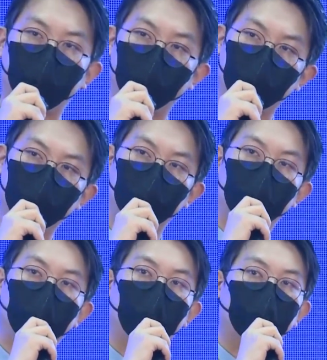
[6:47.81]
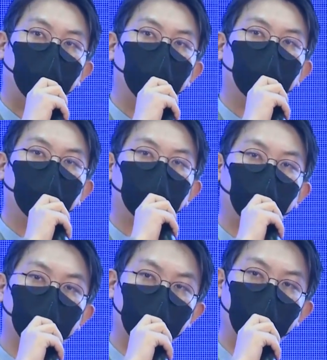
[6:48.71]
개인 데이터를
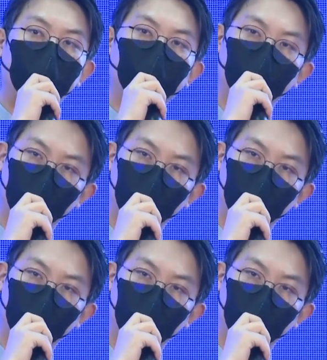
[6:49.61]
저장한